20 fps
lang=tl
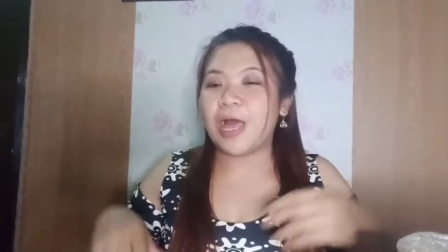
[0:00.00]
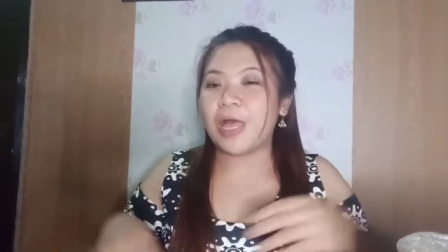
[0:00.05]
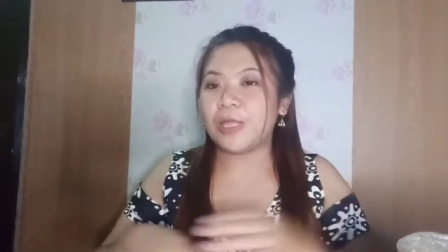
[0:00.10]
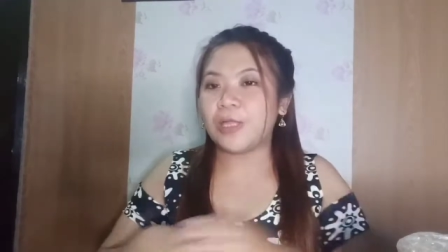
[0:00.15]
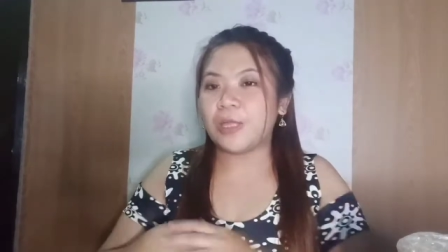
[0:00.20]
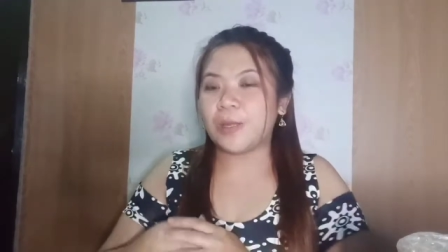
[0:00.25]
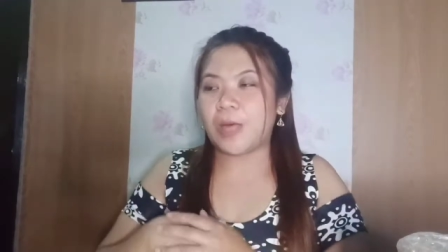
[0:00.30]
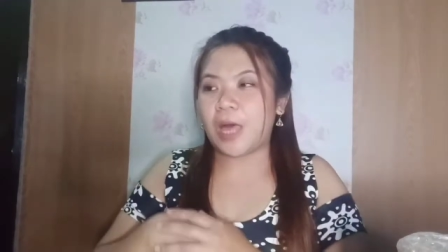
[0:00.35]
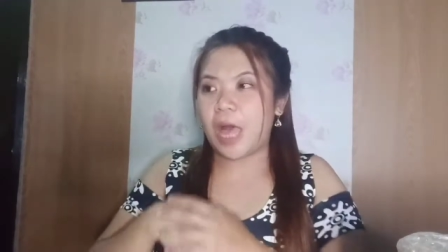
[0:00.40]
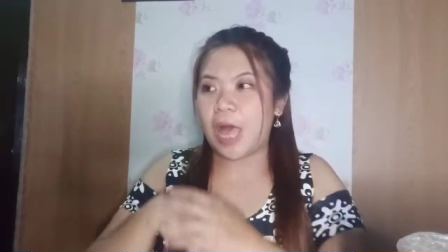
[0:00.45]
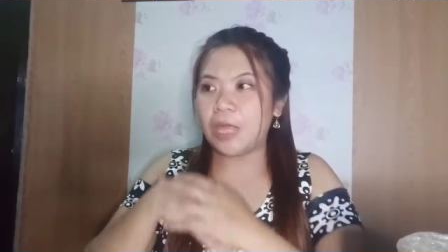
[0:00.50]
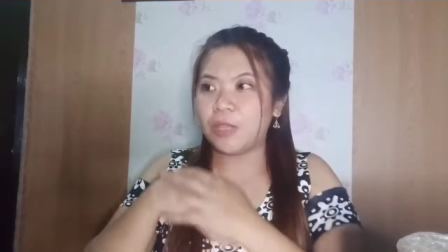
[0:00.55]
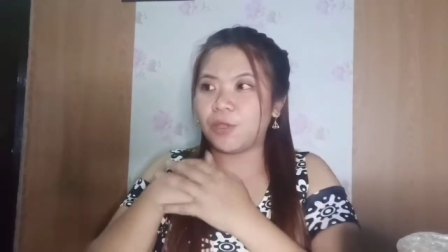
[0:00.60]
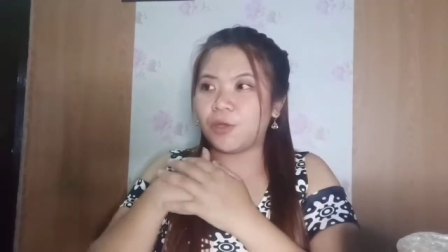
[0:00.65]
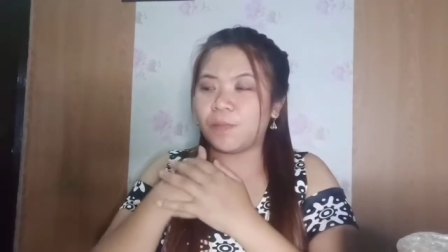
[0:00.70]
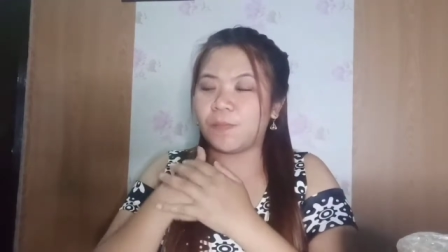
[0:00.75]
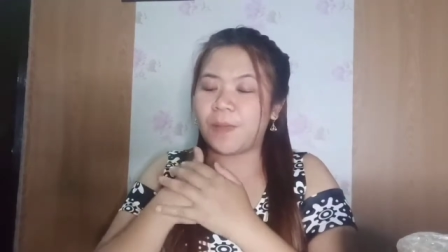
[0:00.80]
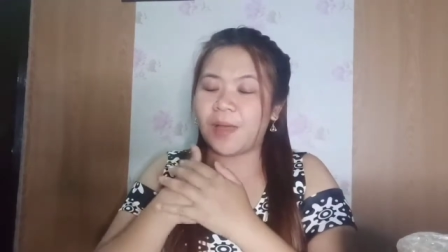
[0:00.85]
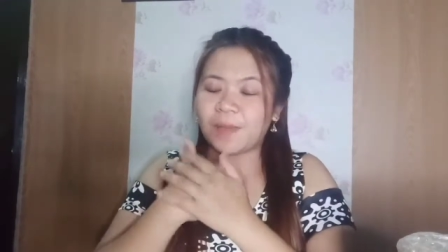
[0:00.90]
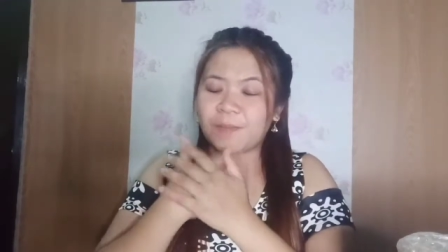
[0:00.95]
Ah,
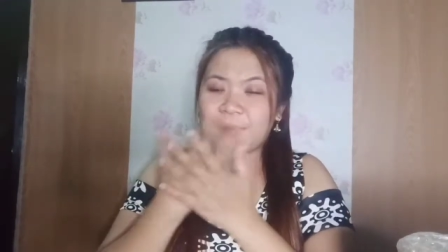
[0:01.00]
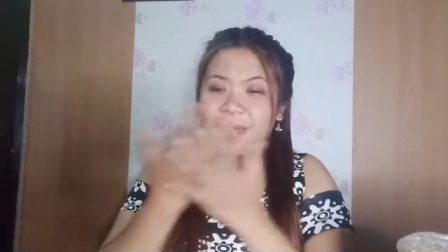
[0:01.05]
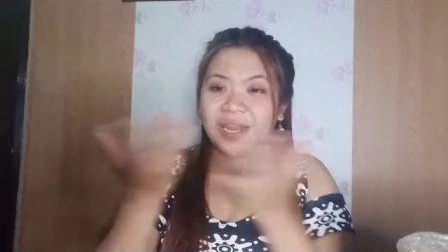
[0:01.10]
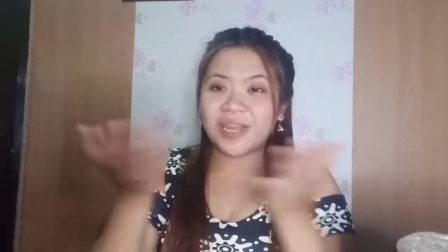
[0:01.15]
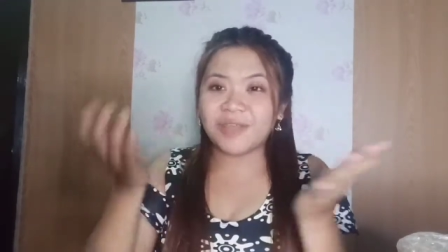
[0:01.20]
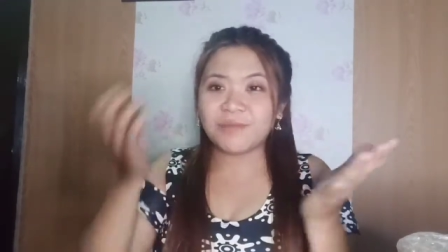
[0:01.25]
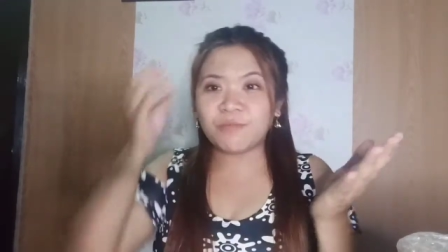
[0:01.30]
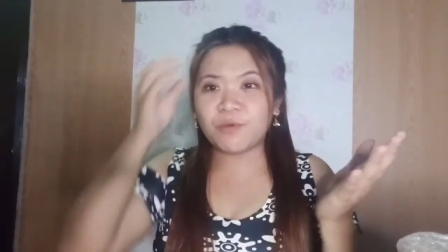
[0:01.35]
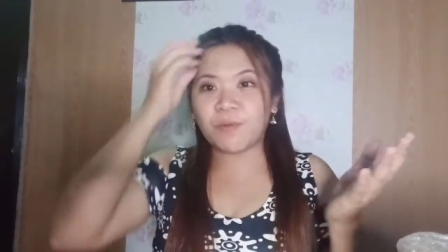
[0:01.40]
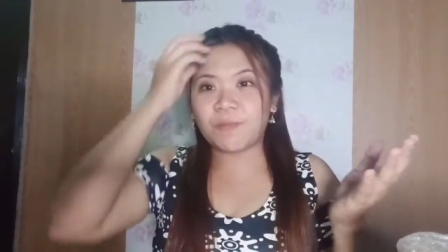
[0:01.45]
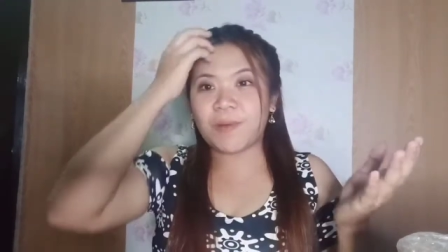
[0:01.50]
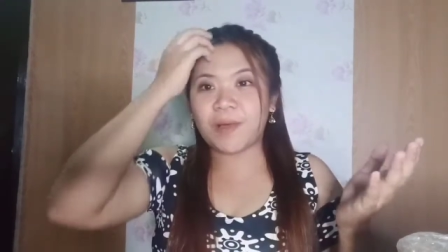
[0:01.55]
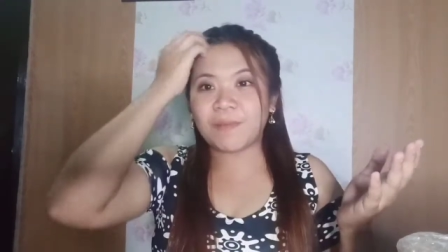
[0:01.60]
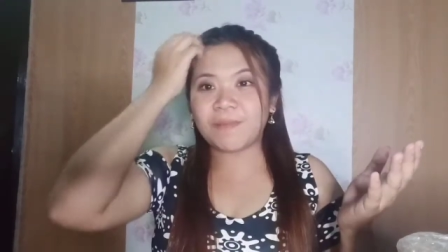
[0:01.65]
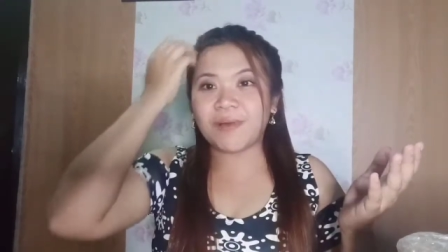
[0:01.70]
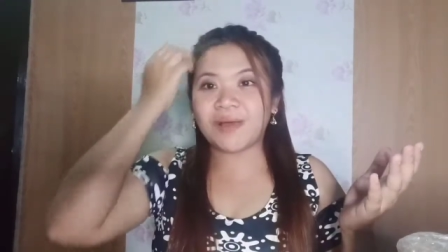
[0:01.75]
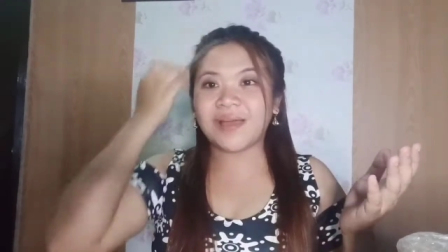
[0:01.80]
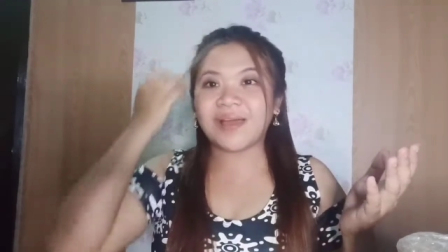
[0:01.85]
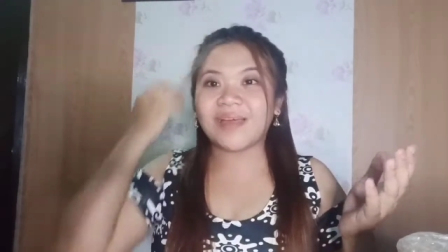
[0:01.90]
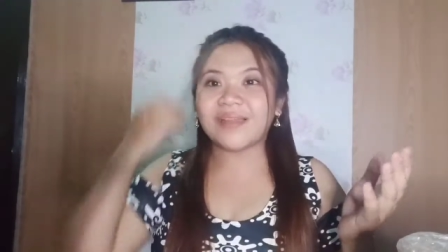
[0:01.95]
ano, malay mo, pag
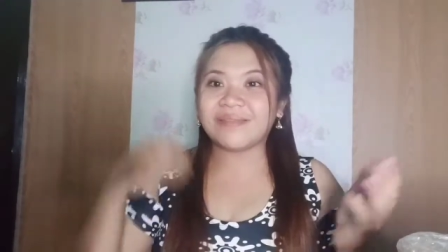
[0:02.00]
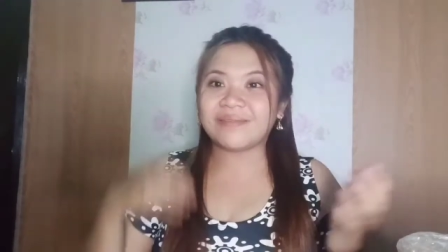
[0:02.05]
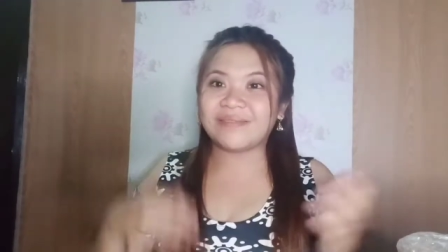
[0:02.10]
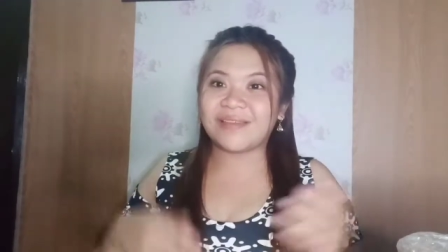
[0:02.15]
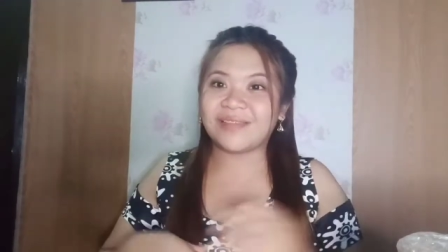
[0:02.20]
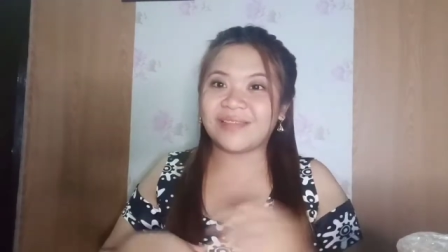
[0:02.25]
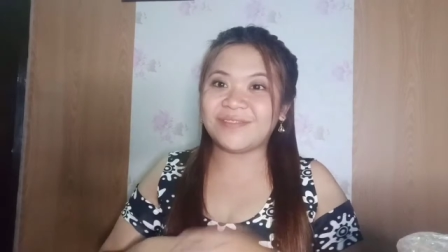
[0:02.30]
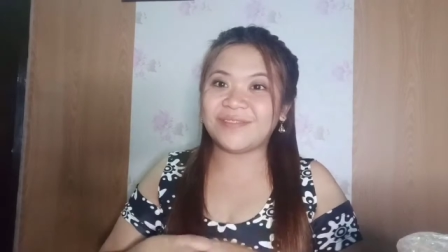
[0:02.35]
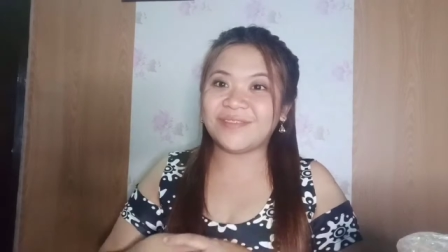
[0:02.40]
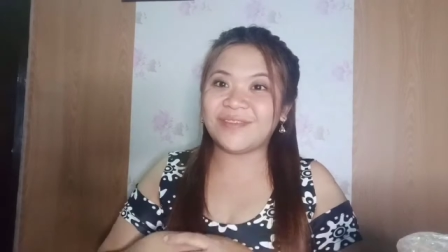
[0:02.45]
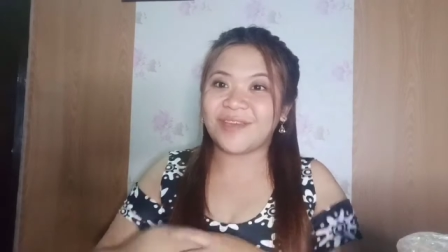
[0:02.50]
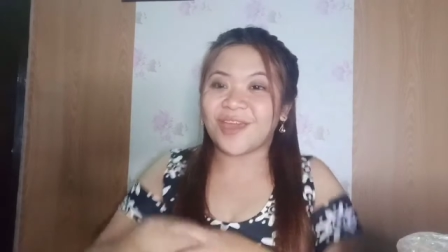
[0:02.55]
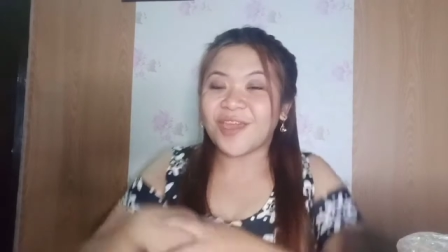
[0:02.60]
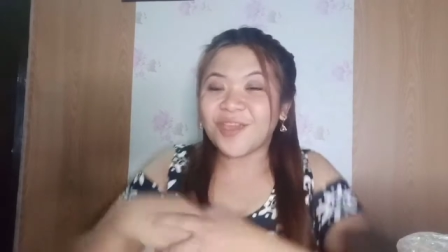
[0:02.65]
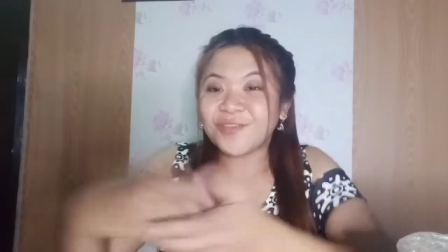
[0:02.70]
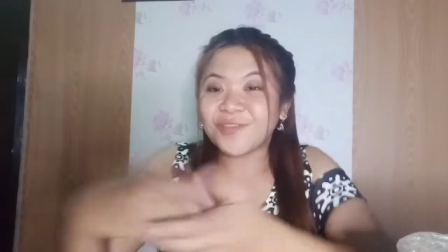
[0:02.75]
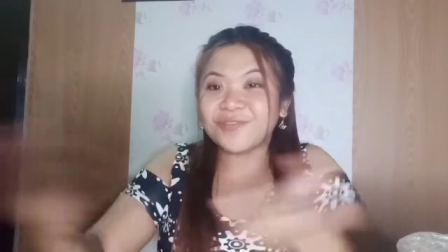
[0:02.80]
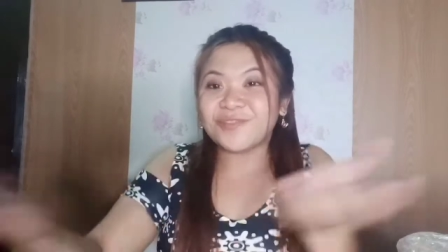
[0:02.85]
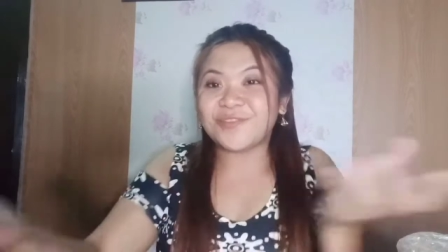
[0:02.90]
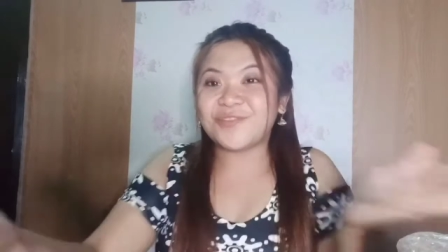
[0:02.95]
maganda, di,
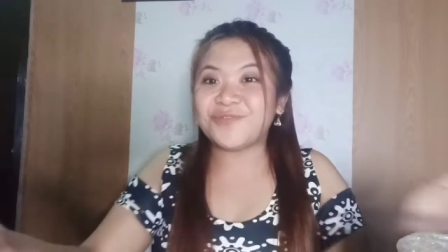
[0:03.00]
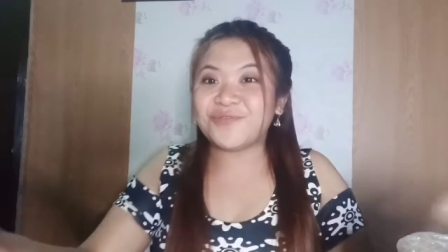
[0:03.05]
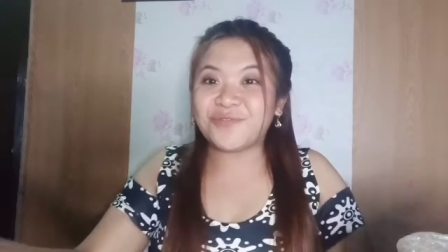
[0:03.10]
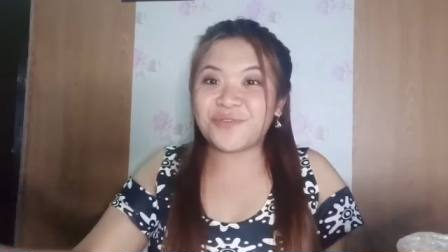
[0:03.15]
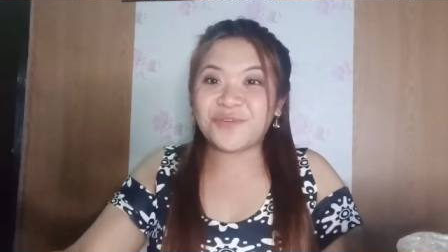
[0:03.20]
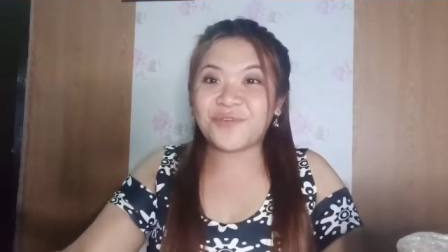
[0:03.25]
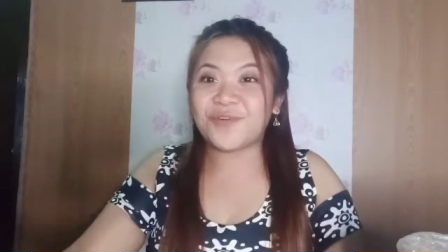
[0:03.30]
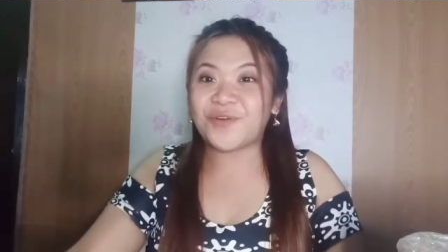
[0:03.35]
ay, hindi nyo